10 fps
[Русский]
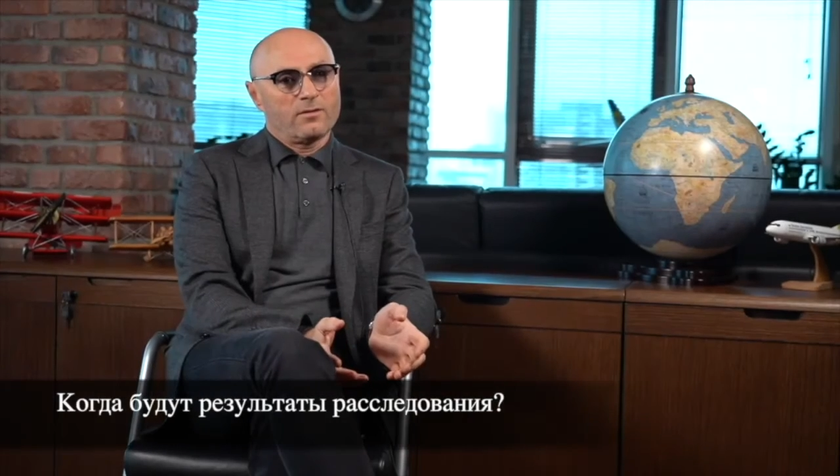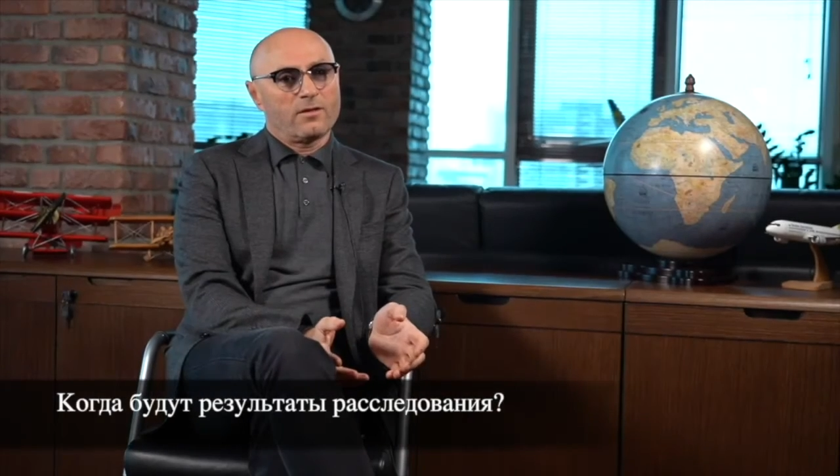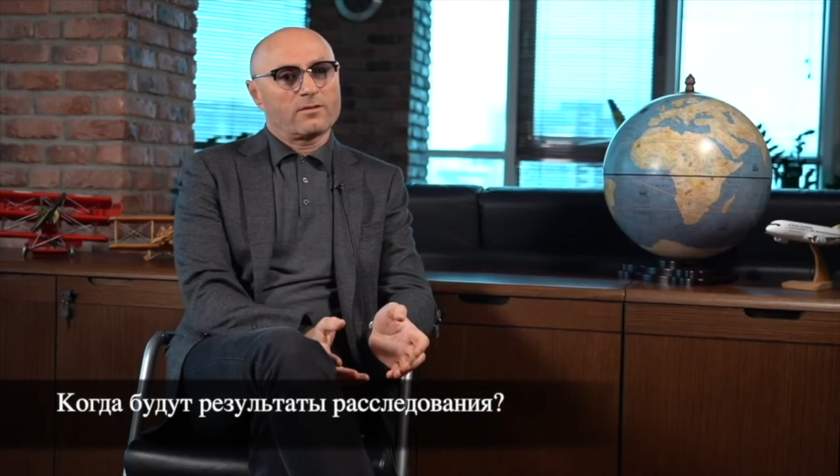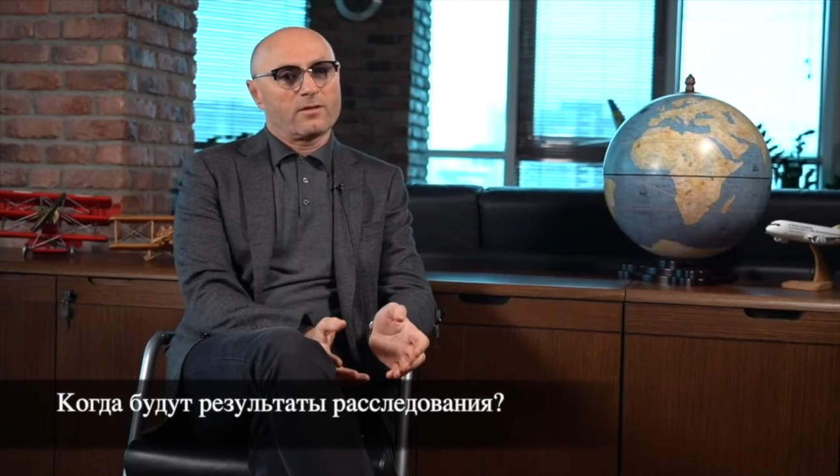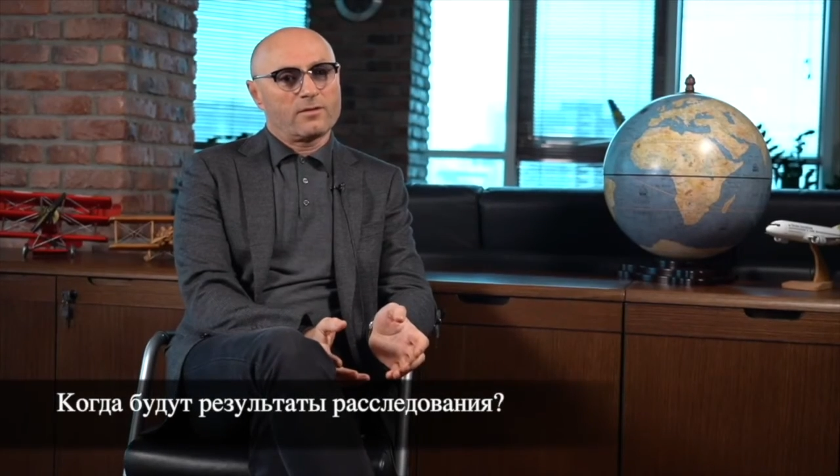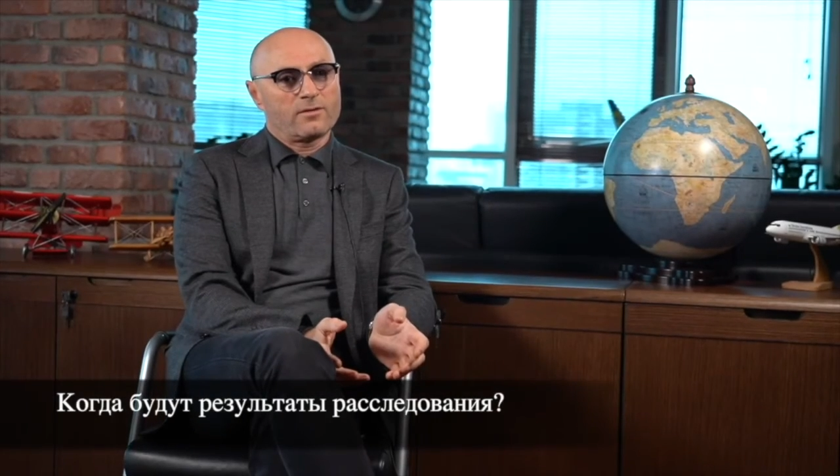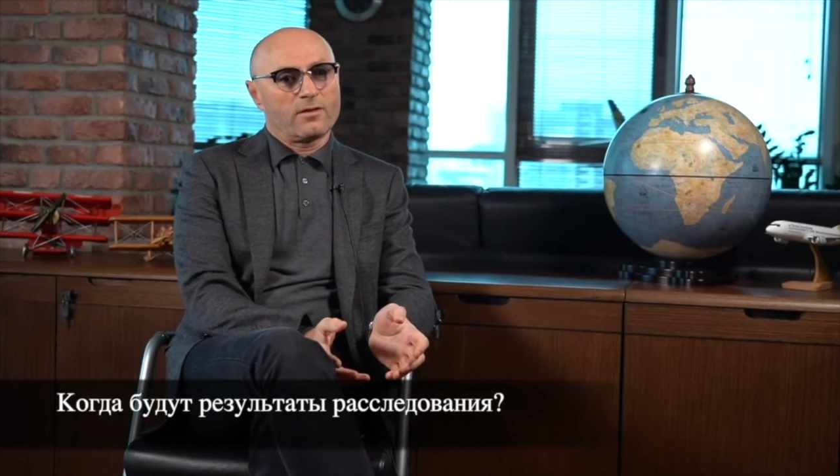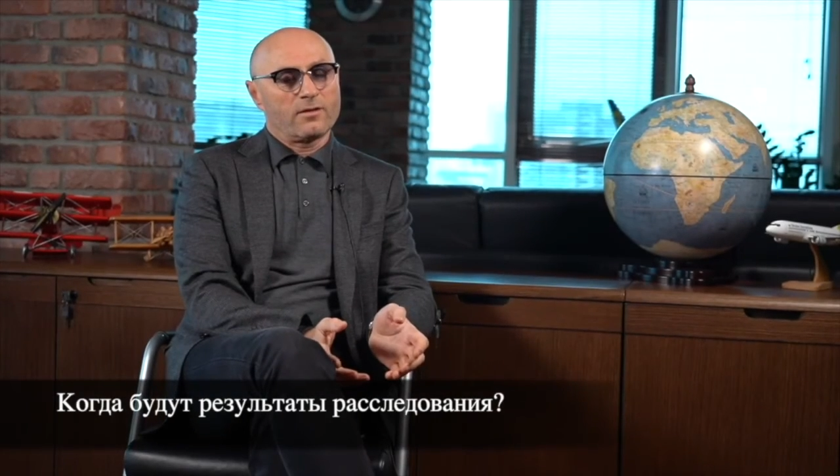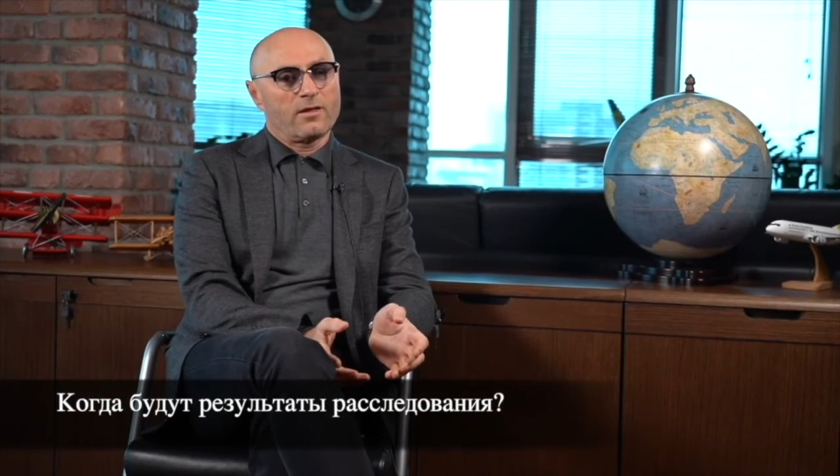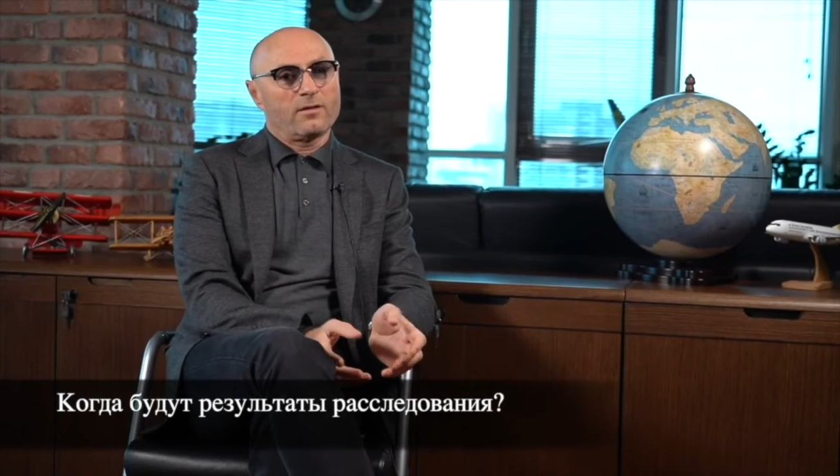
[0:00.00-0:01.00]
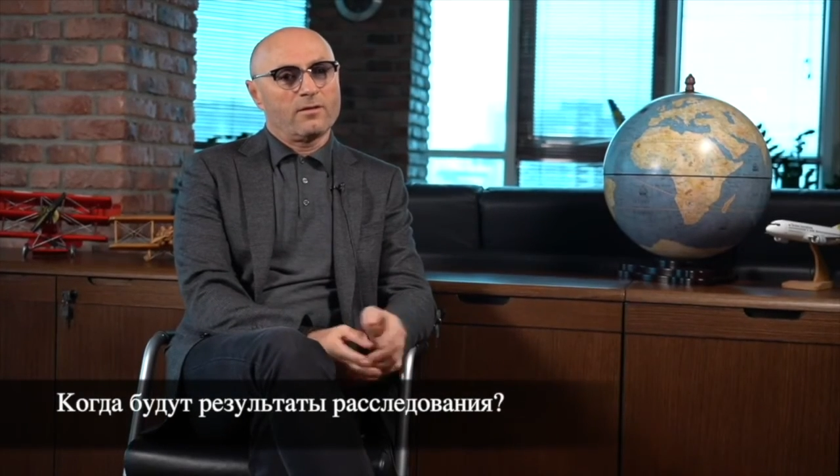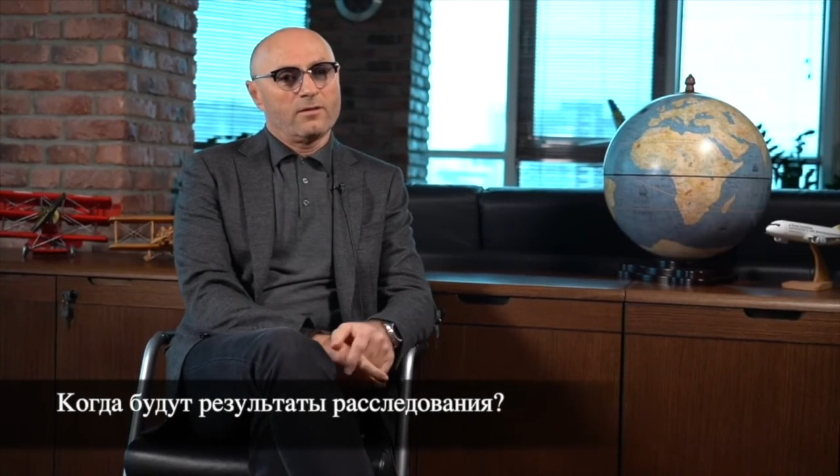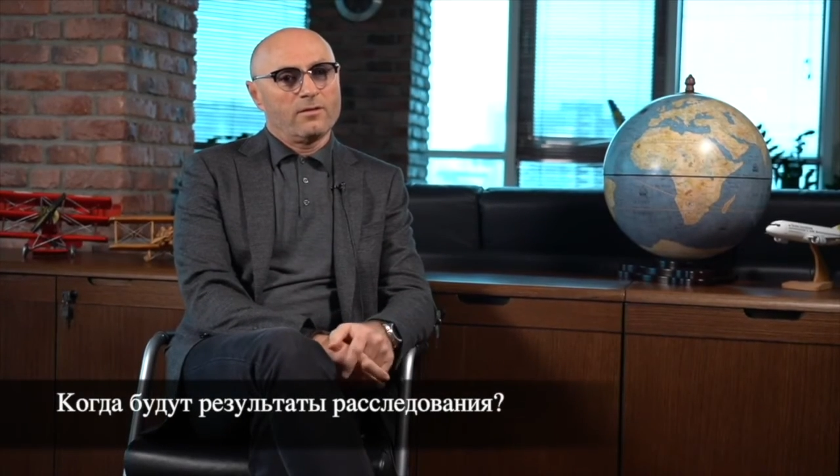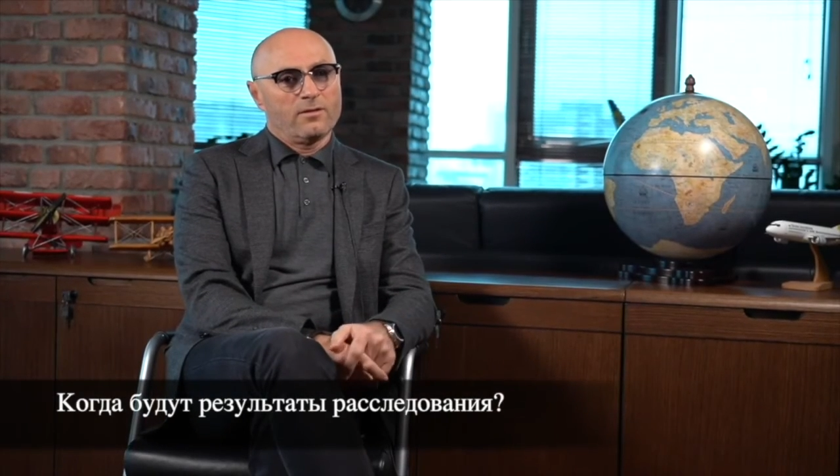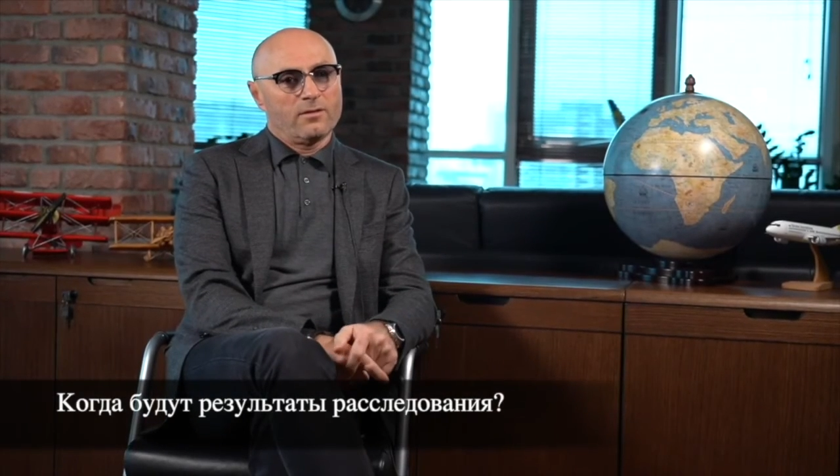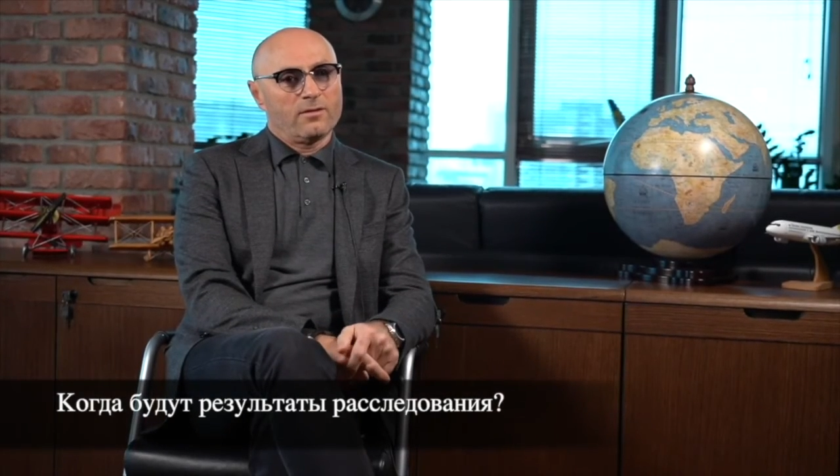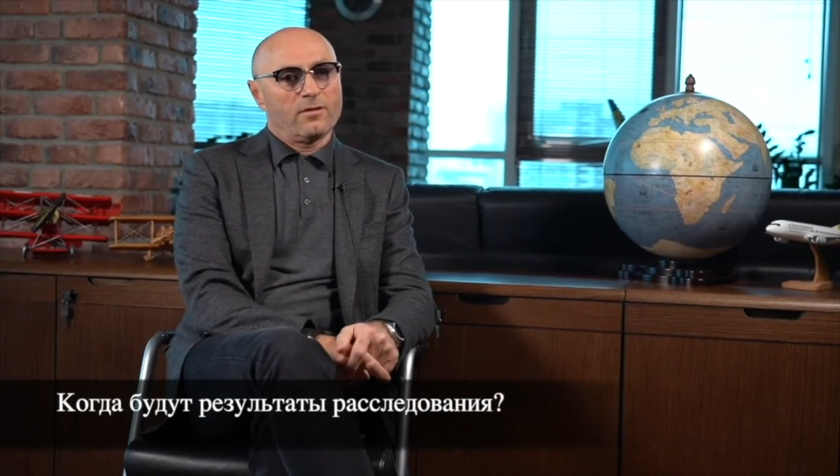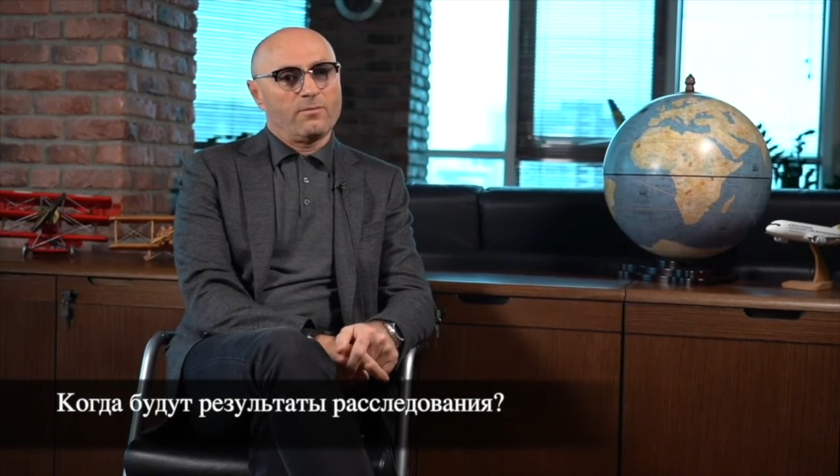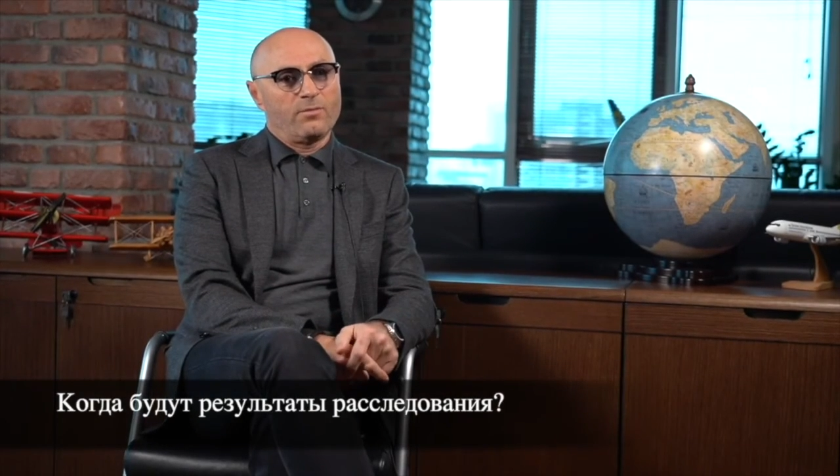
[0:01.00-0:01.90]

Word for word: иранская сторона э,